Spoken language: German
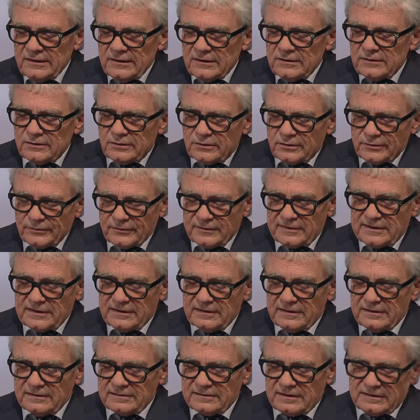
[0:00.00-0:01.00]
Und
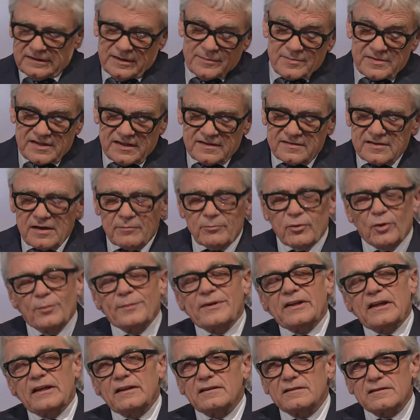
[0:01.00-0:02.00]
äh, da gibt es ein sehr
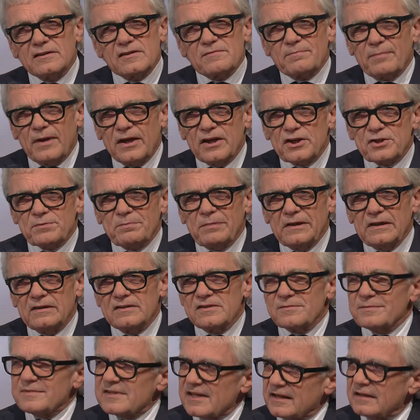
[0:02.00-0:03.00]
prominentes Beispiel,
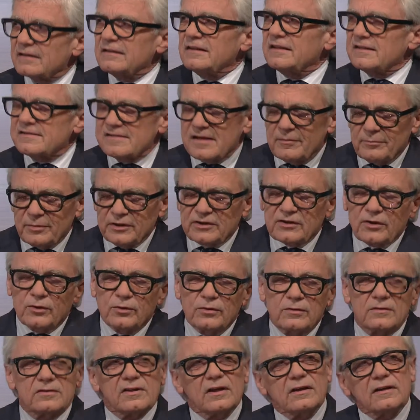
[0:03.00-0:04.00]
das mich eigentlich sehr
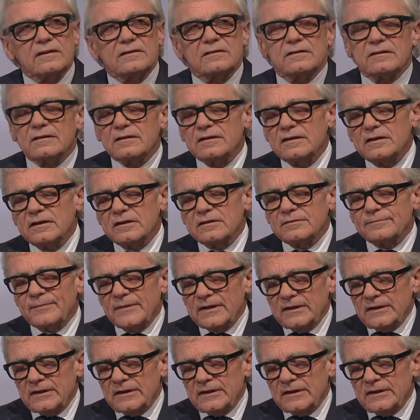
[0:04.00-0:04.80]
bedrückt hat. Äh,